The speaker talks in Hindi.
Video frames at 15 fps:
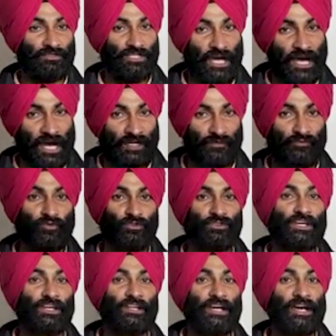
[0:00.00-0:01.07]

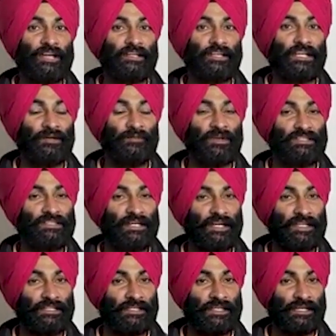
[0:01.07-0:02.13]
जानबूझकर लाल किला में
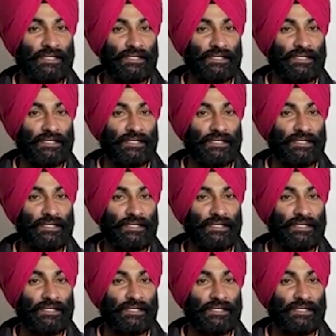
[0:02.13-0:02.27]
जाने दिया